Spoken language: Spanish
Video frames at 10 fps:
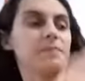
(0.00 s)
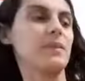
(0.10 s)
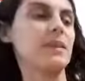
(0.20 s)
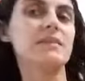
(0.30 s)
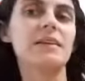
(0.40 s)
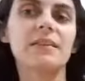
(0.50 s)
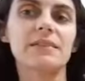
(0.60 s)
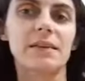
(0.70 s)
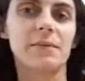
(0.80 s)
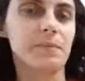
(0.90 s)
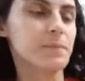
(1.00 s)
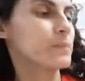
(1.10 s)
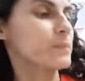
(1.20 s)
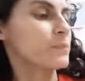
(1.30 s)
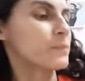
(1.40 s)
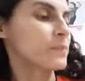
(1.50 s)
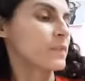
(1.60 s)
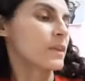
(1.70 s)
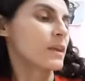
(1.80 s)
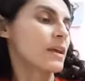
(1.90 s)
Dice así.
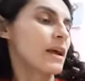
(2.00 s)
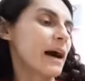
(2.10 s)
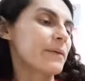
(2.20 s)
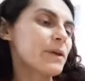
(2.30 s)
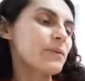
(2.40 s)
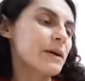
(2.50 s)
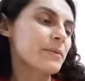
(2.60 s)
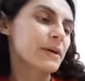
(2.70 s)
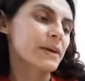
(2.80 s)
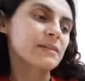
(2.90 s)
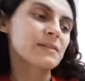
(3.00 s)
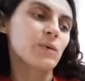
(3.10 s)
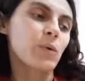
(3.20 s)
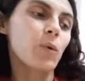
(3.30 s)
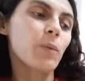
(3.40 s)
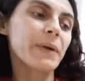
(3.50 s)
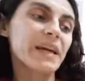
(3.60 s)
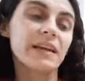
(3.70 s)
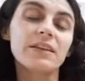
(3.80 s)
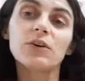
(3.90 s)
Había una vez un
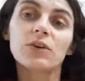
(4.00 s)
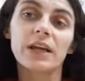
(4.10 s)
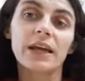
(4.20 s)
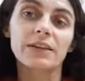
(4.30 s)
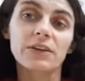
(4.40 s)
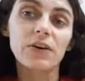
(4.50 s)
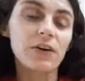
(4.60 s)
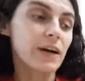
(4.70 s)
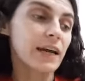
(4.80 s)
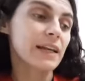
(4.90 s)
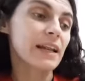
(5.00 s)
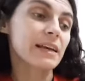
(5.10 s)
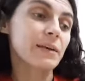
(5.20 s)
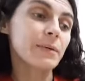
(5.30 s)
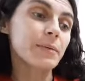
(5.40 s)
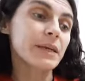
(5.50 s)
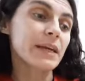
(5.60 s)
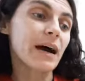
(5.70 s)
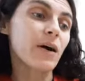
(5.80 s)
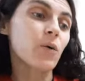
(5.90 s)
pequeño reino en el que
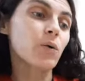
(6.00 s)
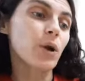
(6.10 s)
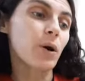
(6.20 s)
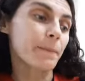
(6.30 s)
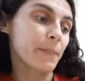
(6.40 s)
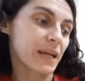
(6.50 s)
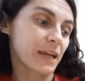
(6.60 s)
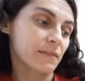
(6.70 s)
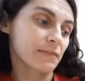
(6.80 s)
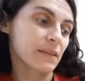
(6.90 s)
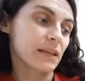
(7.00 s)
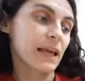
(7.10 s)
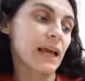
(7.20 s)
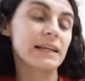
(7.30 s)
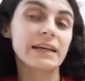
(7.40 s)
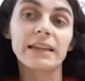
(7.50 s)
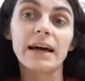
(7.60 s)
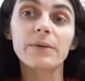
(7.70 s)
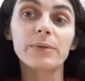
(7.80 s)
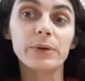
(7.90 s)
vivía un hombre, que al
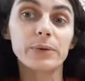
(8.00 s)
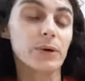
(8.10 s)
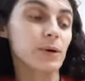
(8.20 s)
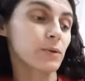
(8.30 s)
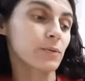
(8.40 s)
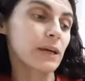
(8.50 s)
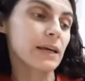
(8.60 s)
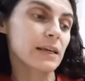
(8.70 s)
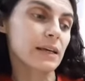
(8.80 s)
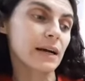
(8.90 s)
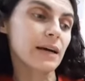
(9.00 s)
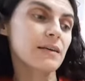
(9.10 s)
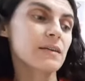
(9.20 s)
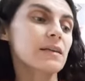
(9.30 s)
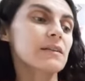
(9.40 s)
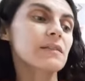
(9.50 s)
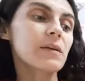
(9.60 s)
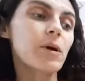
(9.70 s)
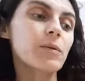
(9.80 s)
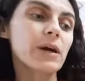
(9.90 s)
quedar viudo con una hija,
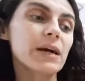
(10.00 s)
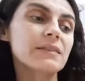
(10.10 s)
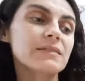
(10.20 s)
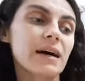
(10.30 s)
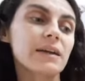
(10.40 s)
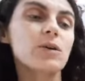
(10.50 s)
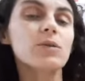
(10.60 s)
se volvió a casar